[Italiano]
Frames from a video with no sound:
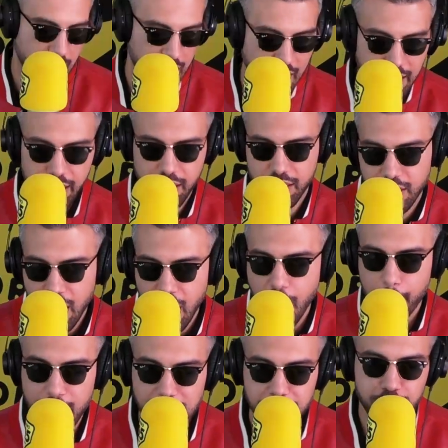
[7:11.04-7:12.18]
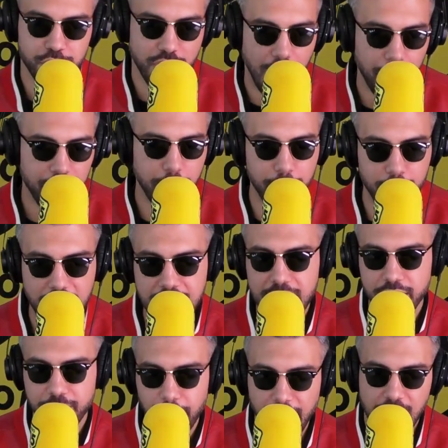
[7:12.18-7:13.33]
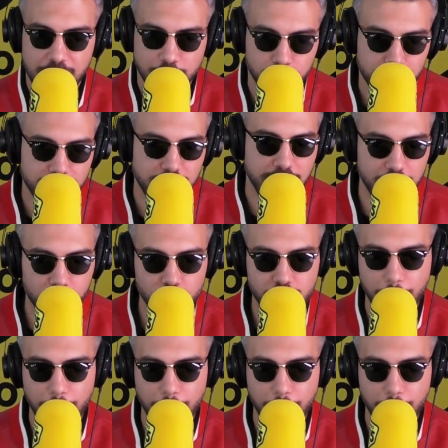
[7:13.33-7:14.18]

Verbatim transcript: ehi. Bitch, I'm the man. Tu stai in una